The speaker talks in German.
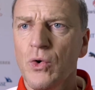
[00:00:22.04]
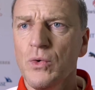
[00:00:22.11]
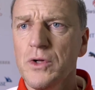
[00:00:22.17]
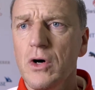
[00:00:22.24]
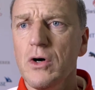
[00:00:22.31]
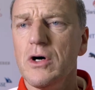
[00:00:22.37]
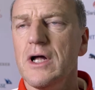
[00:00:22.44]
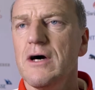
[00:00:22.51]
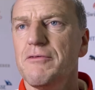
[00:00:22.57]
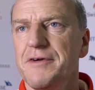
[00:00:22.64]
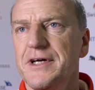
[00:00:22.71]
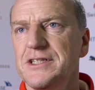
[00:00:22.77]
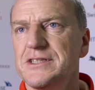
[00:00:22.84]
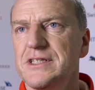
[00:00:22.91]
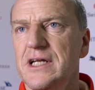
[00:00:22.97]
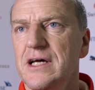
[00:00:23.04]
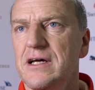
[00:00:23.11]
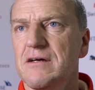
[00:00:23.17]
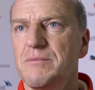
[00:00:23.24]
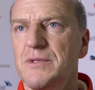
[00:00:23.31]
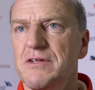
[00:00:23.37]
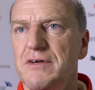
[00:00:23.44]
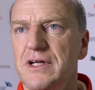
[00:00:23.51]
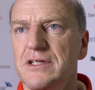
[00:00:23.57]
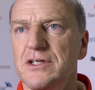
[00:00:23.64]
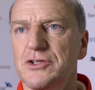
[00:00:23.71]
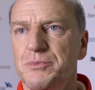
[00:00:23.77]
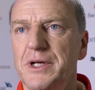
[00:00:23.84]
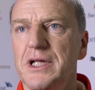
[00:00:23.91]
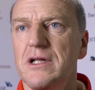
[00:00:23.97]
und nachher auch festzulegen, mit welchen
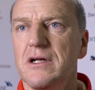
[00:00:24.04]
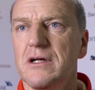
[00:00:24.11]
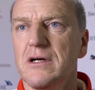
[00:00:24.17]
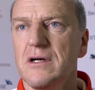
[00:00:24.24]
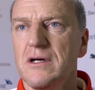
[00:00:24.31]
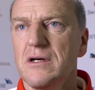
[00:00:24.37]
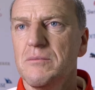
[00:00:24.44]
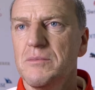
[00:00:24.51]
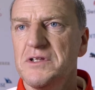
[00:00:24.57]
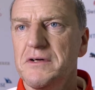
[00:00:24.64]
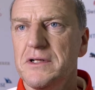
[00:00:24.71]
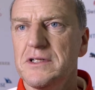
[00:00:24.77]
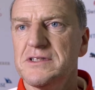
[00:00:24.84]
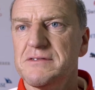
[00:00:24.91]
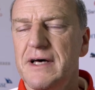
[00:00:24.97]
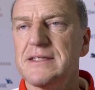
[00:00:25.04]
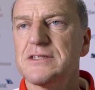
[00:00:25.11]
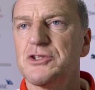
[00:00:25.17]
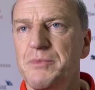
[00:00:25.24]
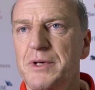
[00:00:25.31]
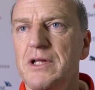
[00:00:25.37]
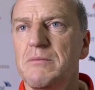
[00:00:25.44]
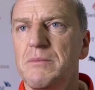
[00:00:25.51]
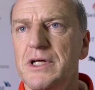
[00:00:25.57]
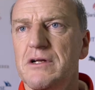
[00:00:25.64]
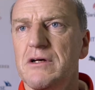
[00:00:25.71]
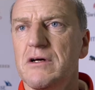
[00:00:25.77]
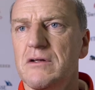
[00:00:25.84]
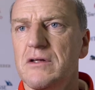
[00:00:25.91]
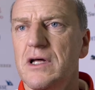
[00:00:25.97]
Spielern, mit welchen 20 Spielern
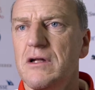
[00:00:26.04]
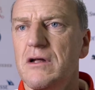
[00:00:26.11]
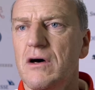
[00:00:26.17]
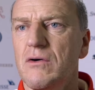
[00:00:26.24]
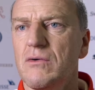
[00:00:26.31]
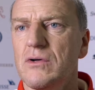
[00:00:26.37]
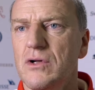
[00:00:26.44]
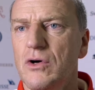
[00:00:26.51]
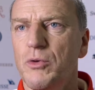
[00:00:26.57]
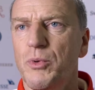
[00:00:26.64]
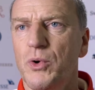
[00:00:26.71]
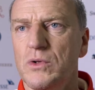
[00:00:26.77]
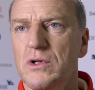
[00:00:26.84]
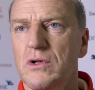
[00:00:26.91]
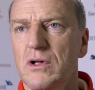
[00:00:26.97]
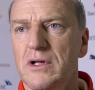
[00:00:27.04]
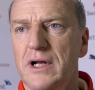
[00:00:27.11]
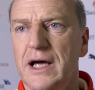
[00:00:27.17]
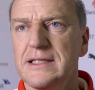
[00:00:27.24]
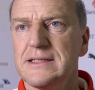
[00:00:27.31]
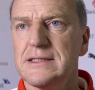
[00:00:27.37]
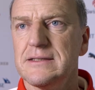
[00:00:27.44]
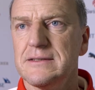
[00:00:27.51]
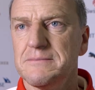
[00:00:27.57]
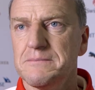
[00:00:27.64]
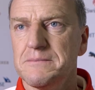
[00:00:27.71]
wir dann auch nach Portugal reisen.